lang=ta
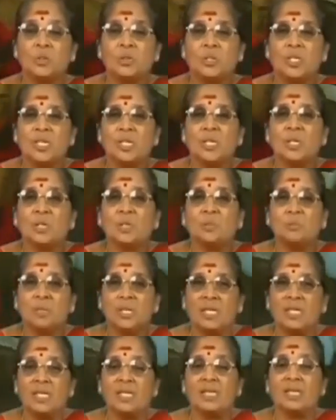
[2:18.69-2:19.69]
சுற்றி இருக்கும்
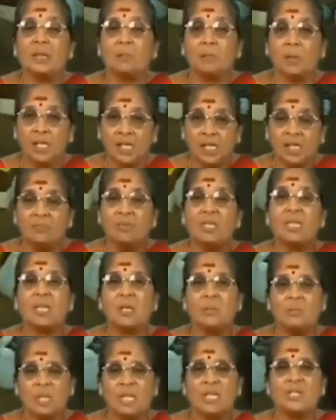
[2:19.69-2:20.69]
மனிதத்தின்
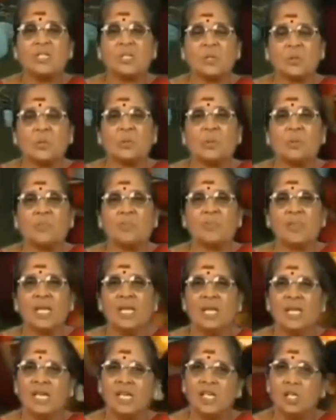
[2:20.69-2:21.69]
மகத்துவத்தையும் தெரிஞ்சுக்கோ
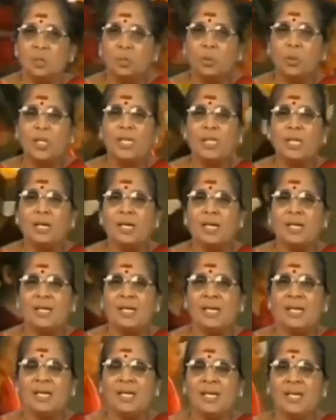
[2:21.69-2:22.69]
இது
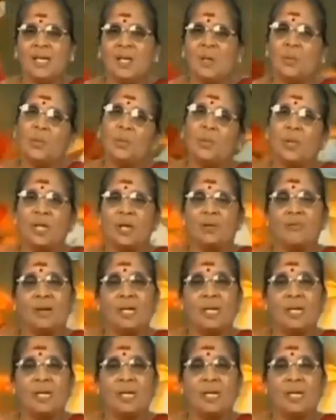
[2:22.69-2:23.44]
புரிந்தாலேயே உன்னுடைய